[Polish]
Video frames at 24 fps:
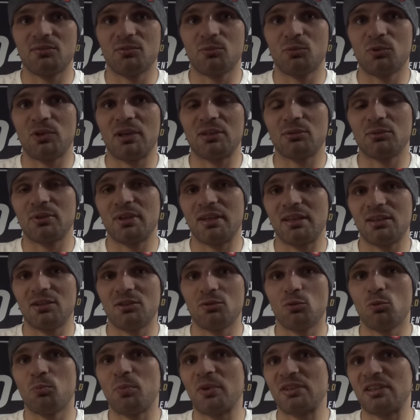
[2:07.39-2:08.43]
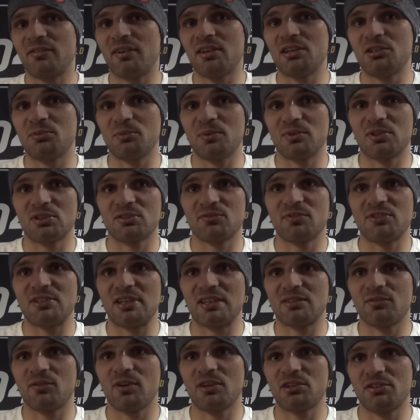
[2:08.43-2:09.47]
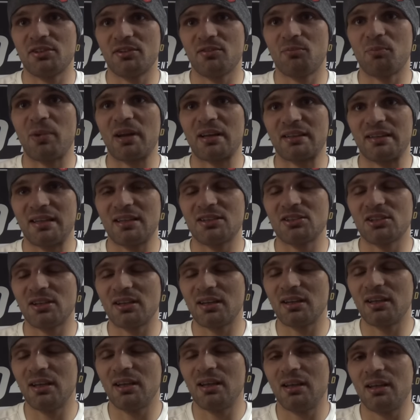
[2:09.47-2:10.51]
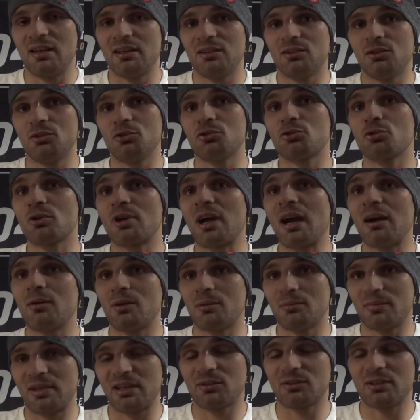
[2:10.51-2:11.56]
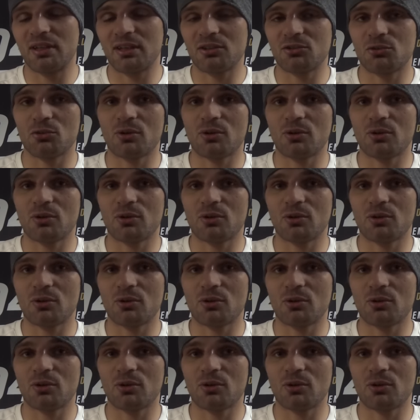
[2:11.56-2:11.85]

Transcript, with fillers: Mówię tutaj, upatrywaliśmy to zwycięstwo właśnie w parterze, no i szukałem tego, tak?